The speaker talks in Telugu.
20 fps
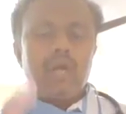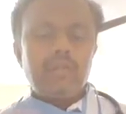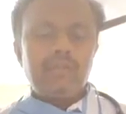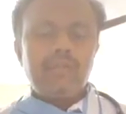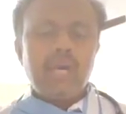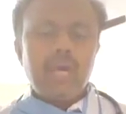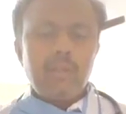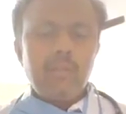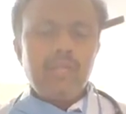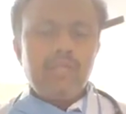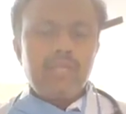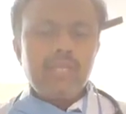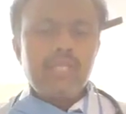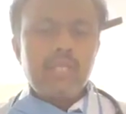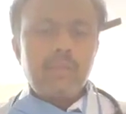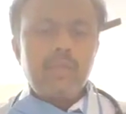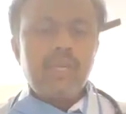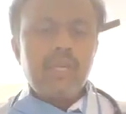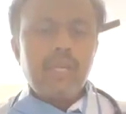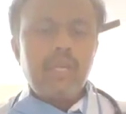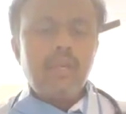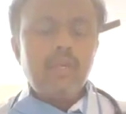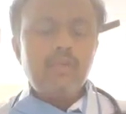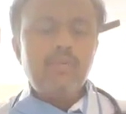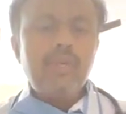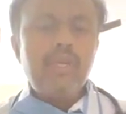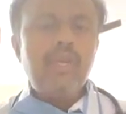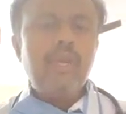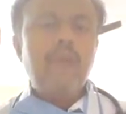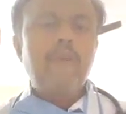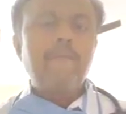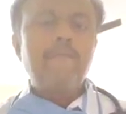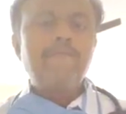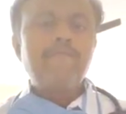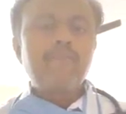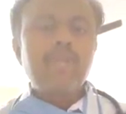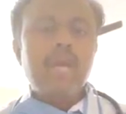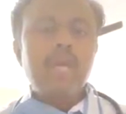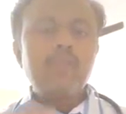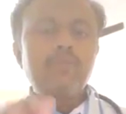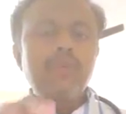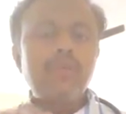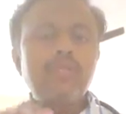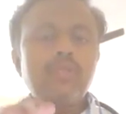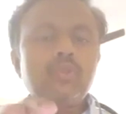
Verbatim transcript: దాని మీద చర్చ పెట్టాలి ఈరోజు మీడియా హజ్మత్